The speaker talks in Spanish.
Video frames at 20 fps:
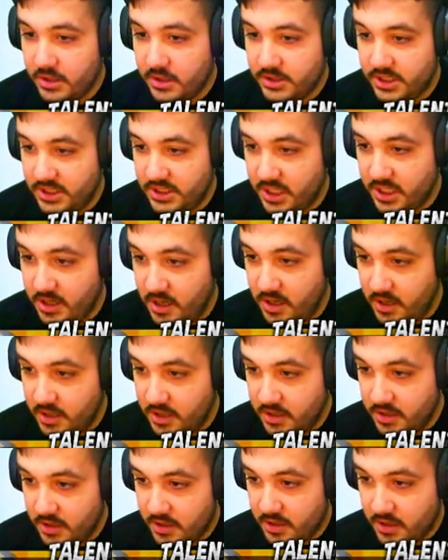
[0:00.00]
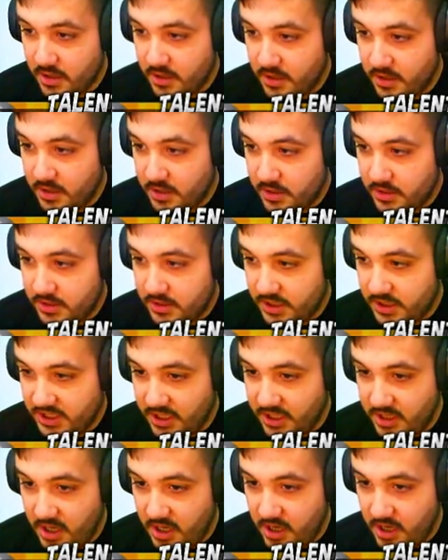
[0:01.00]
¡Sí, señor! ¡Sí,
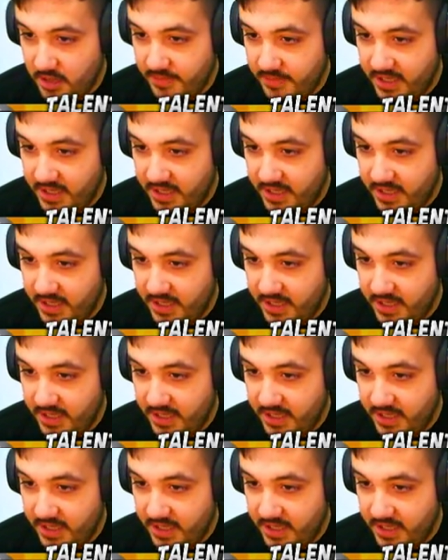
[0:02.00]
señor!